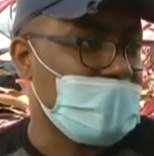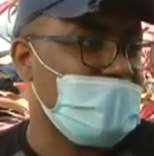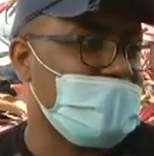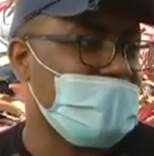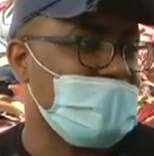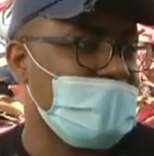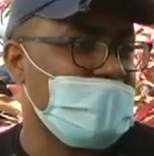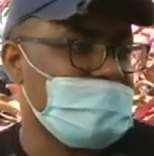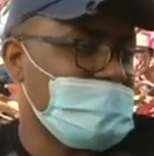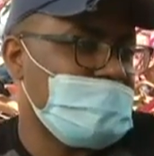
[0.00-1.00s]
Tienes
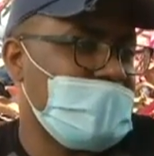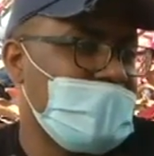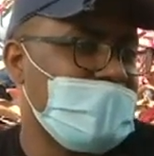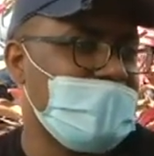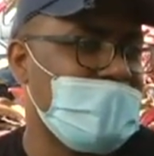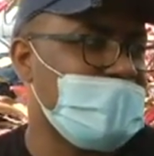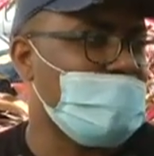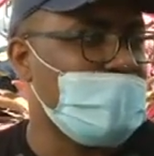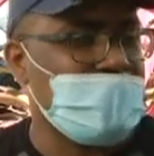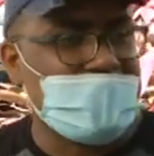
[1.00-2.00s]
incidir. Imagínate una
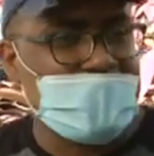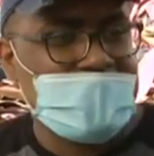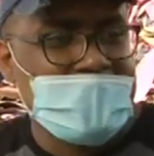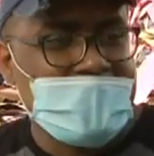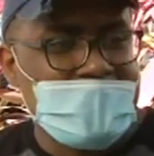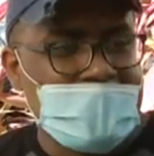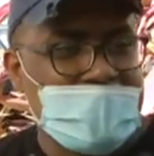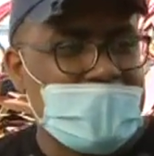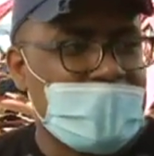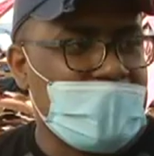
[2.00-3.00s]
gente pobre que nada
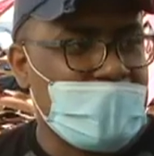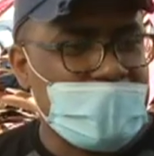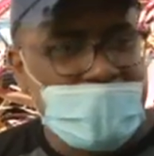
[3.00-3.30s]
más tenga